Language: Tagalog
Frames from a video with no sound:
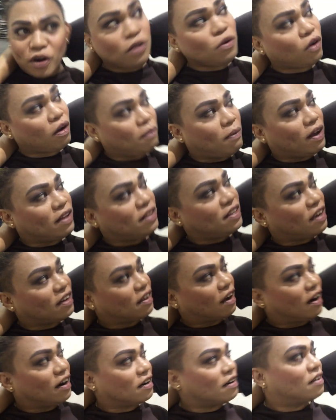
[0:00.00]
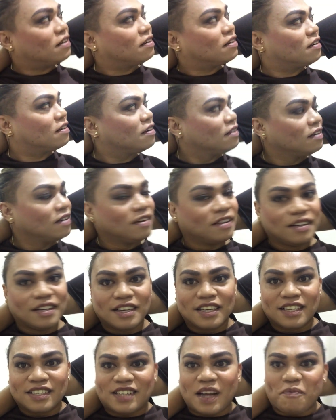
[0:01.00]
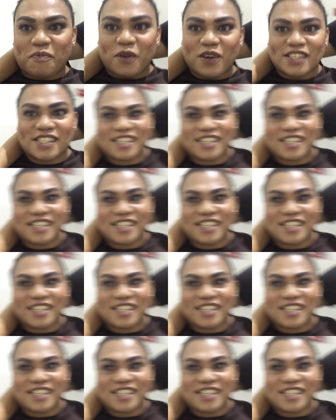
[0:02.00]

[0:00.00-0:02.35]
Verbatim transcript: moreno ka ba? Hindi ka dark? Moreno ako. Siya po